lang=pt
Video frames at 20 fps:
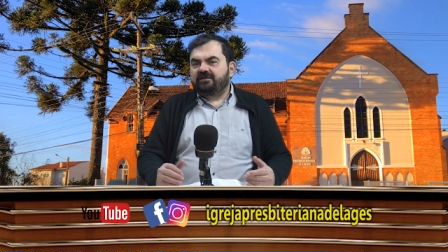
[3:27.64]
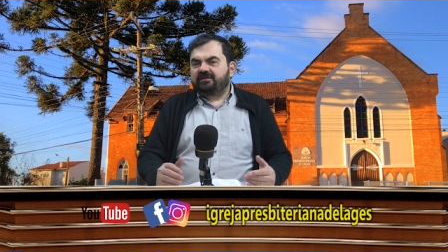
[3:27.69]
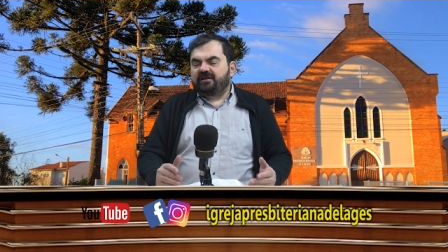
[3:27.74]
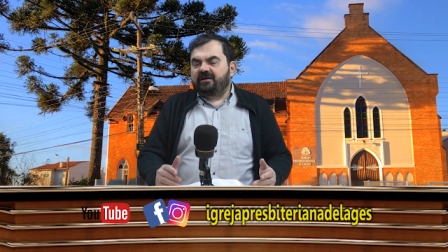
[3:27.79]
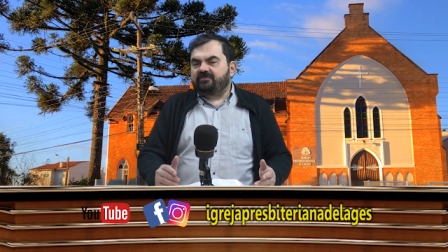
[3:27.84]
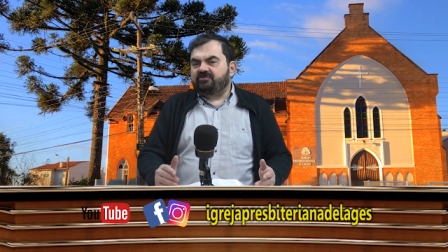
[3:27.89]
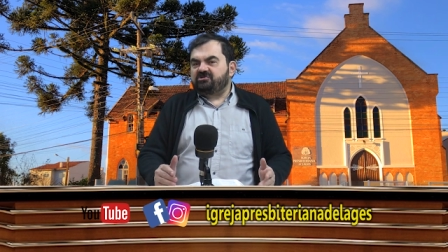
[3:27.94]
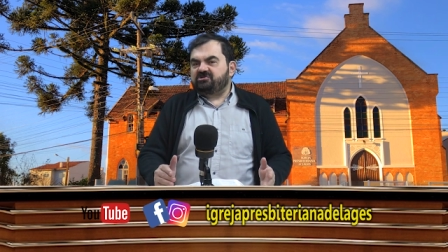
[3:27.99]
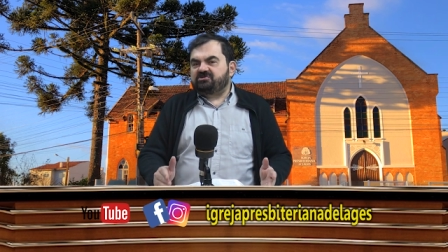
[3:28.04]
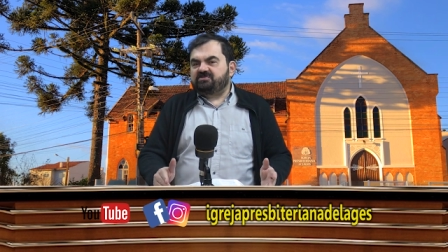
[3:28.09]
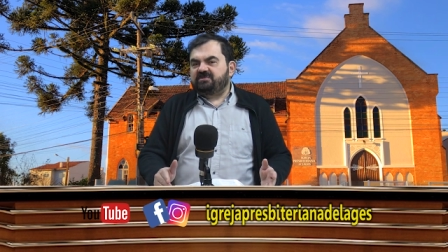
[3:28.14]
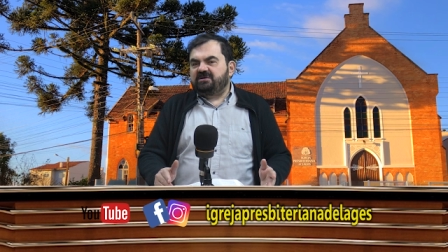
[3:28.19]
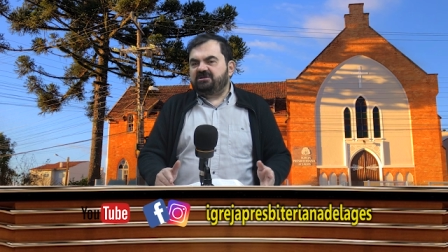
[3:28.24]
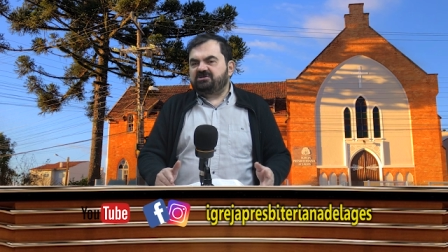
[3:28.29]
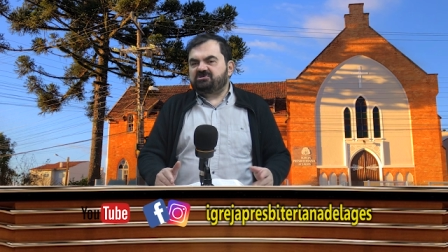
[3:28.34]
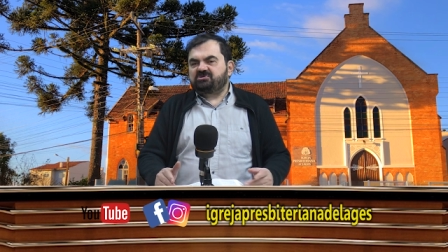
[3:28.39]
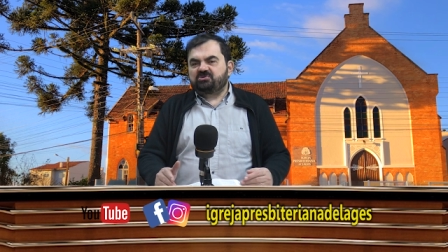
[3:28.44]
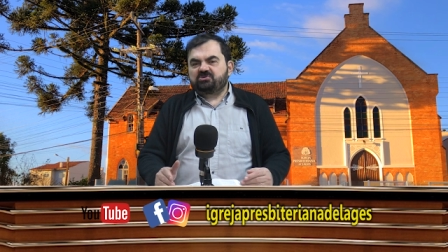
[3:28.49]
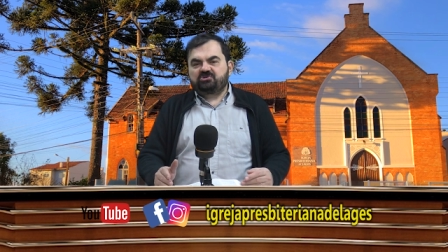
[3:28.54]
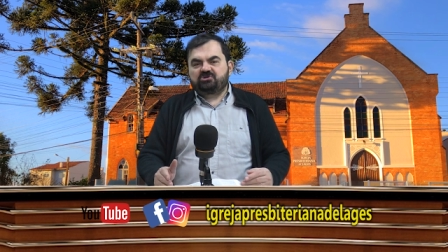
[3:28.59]
temos
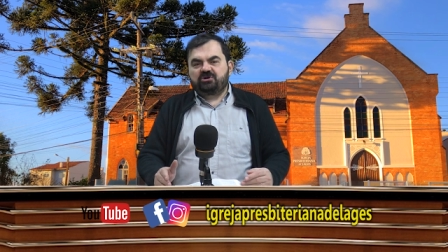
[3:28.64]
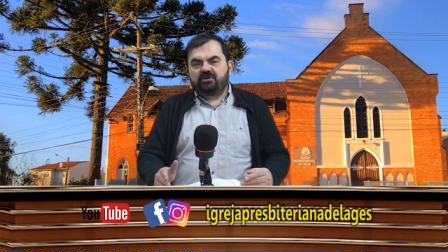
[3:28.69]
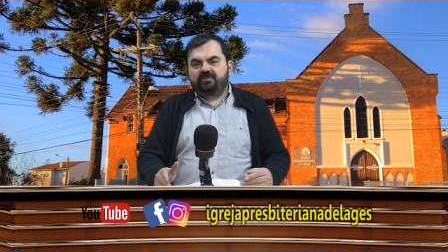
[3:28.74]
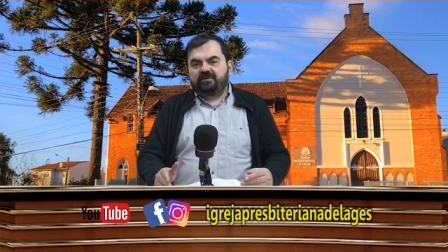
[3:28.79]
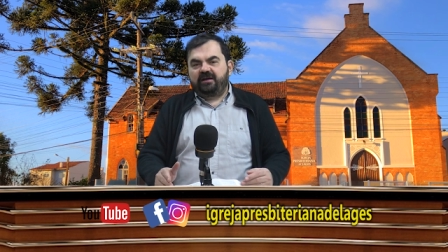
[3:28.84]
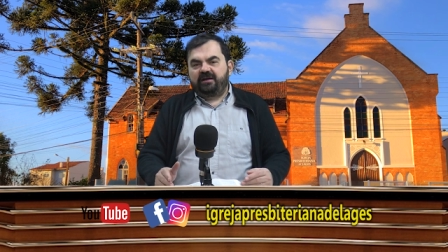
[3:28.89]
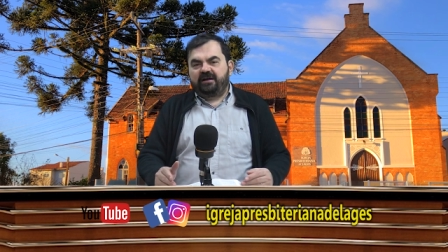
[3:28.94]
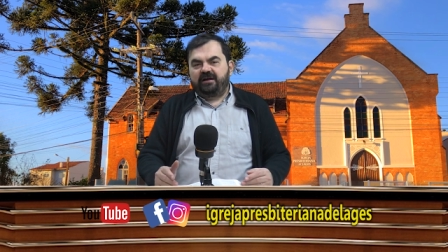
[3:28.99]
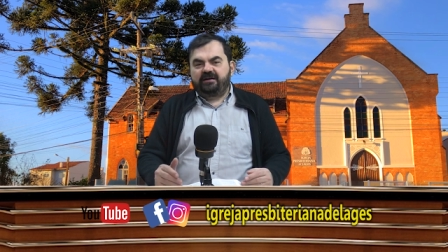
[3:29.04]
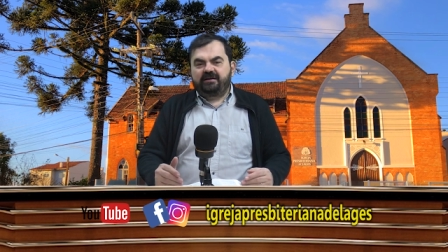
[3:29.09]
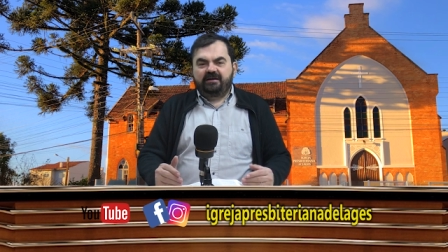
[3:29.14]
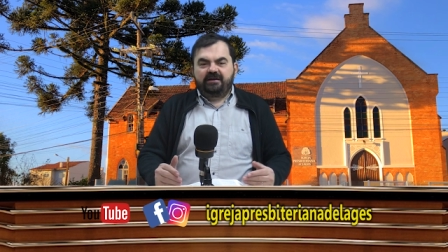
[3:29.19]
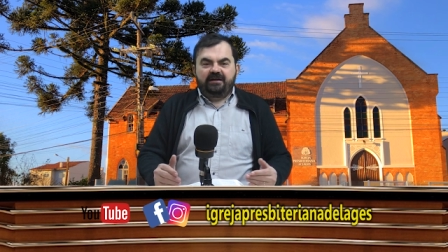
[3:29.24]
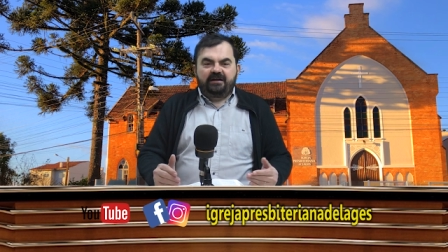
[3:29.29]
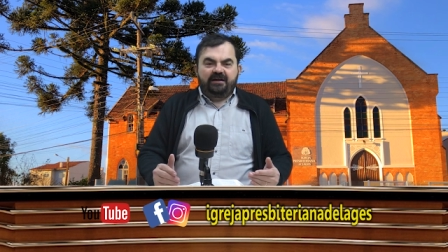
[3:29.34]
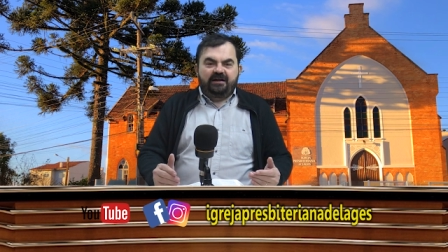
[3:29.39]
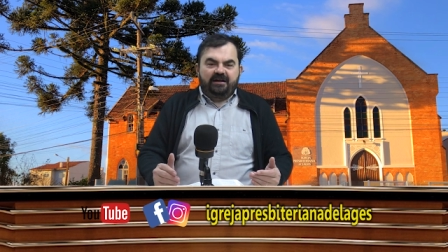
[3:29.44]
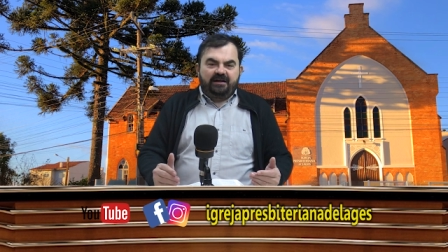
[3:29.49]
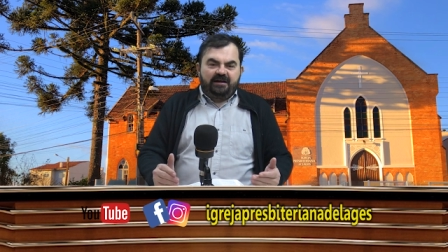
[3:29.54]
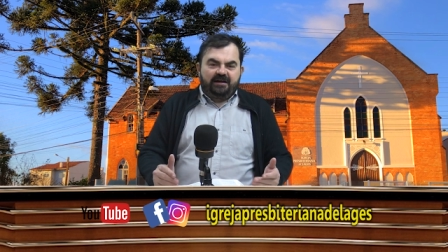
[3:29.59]
visto sobre a,
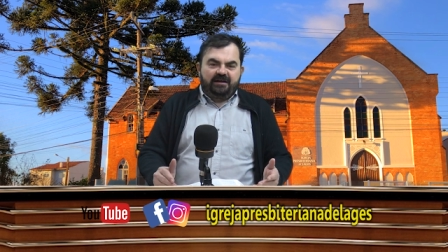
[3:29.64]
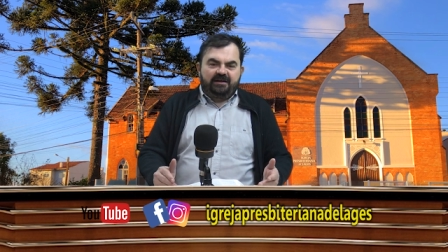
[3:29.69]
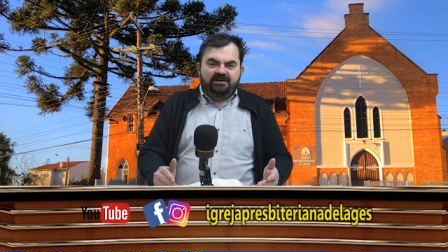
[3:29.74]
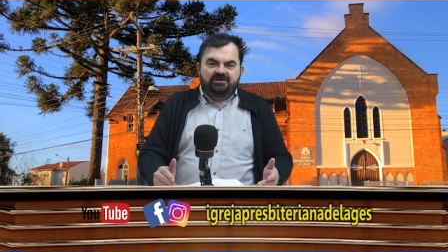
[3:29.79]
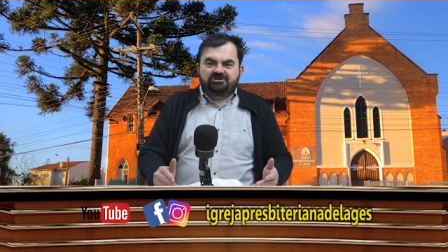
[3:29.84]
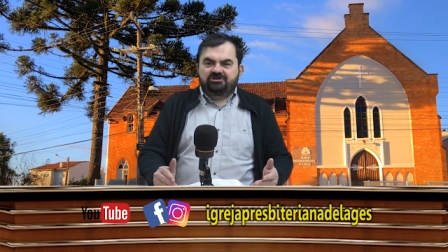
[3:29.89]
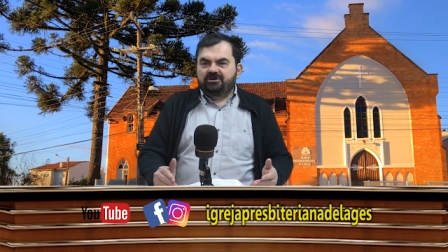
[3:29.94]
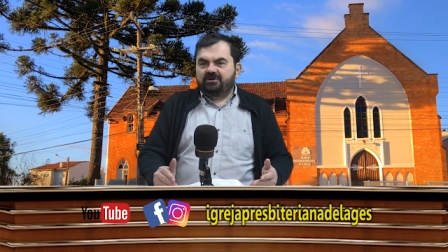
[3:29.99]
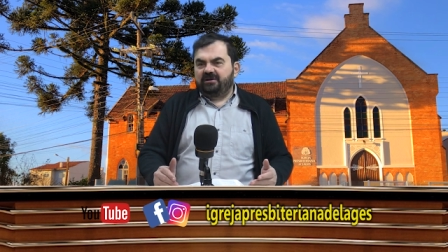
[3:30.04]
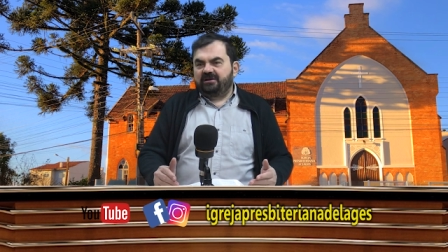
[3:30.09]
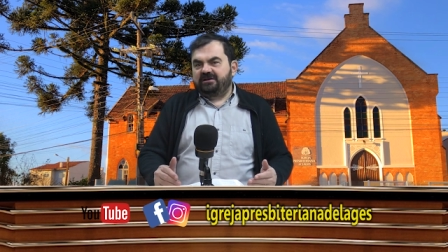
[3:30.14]
a região